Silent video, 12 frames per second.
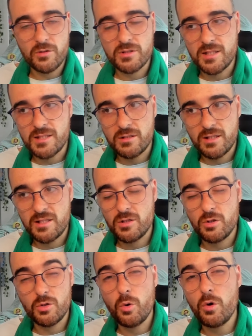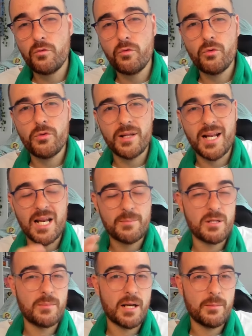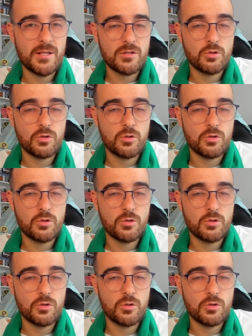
este diseño artístico. El juego funciona a las mil maravillas.